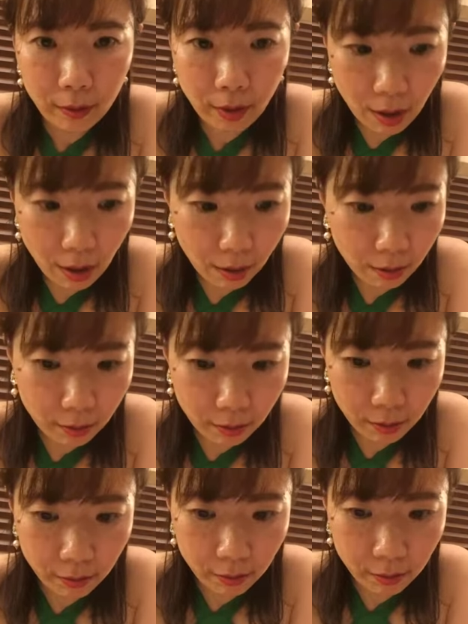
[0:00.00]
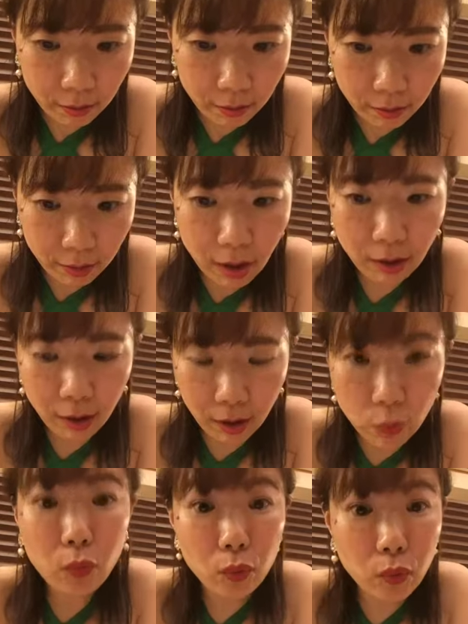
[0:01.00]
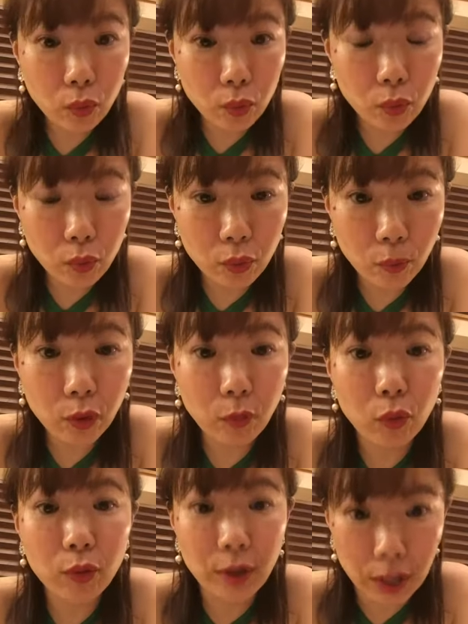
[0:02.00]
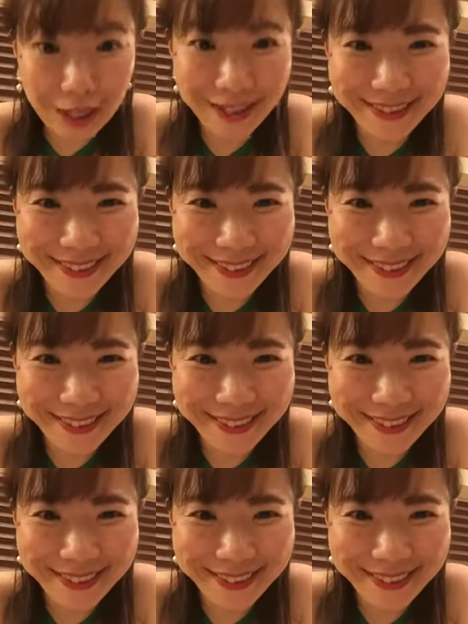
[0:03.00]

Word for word: でなんだっけそうそうそうそうそう元に戻り